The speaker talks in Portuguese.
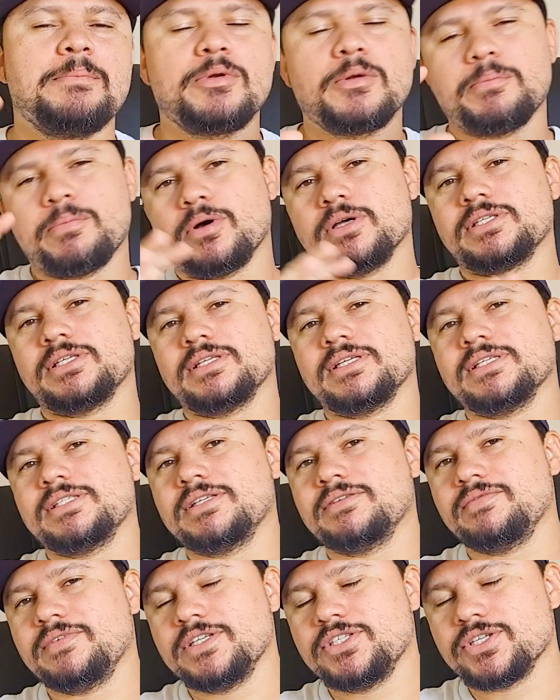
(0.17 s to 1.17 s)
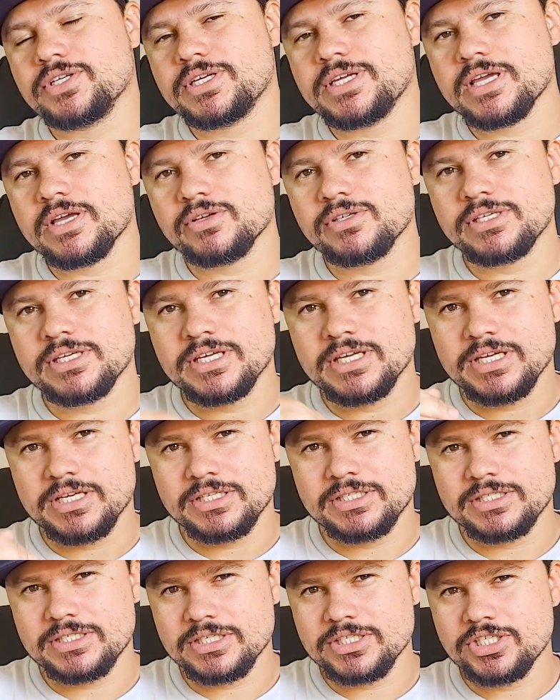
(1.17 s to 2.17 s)
proposta desse vídeo aqui é o
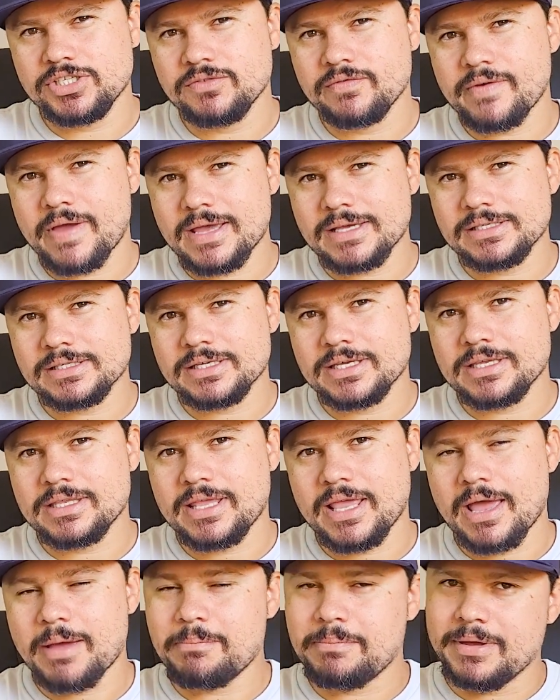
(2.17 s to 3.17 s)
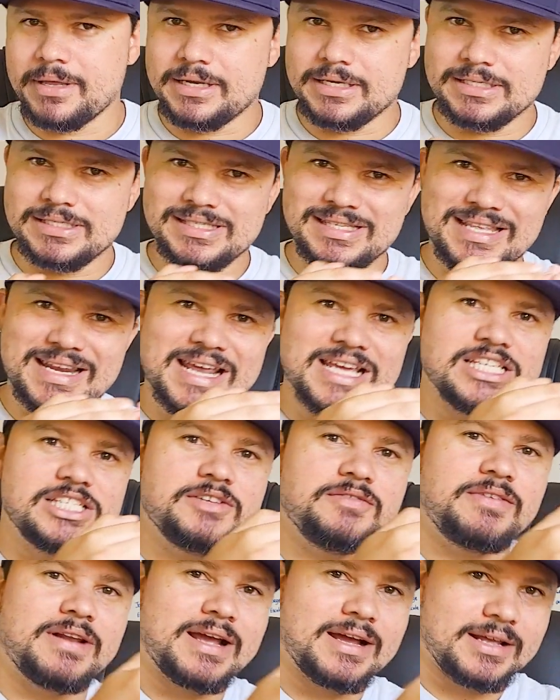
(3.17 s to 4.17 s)
seguinte: se tivesse que ter apenas três
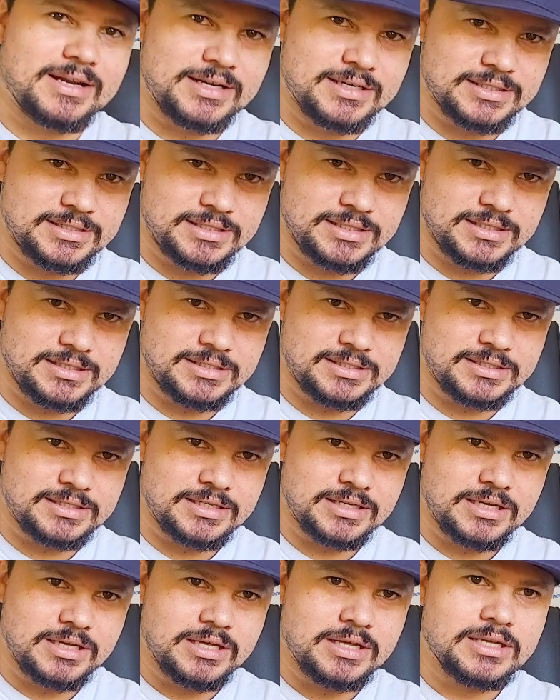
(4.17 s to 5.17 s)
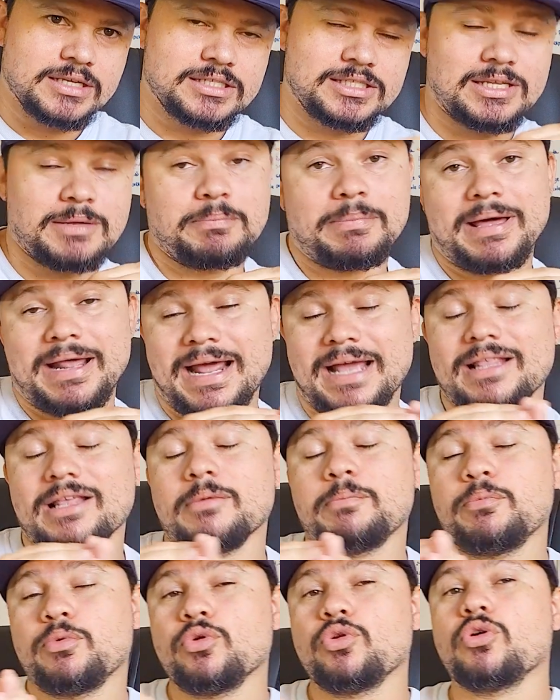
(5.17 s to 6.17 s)
fragrâncias
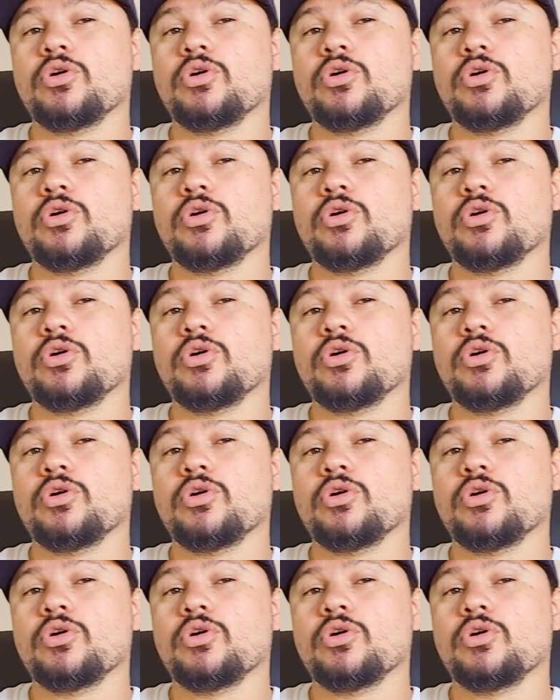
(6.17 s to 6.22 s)
separada por